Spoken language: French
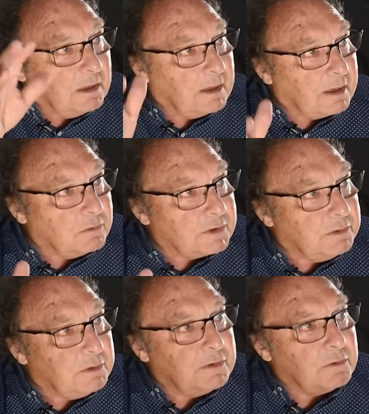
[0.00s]
la,
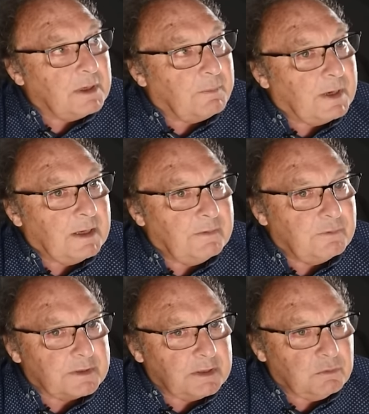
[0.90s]
constitution de la palette,
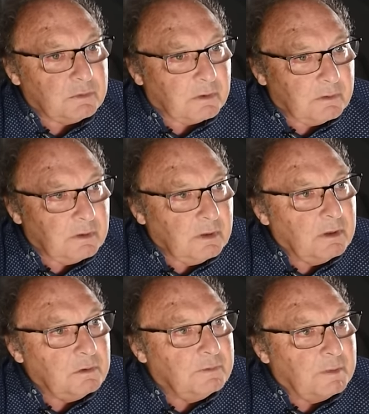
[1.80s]
voir si euh,
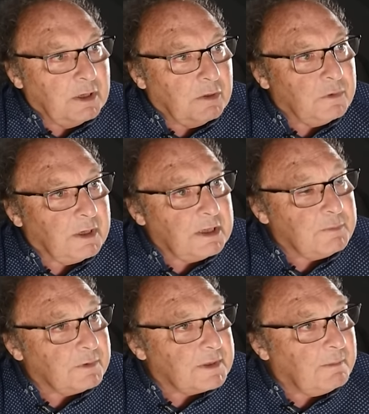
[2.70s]
tout, va bien. On est
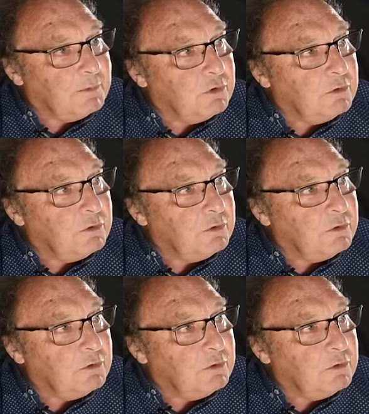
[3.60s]
responsable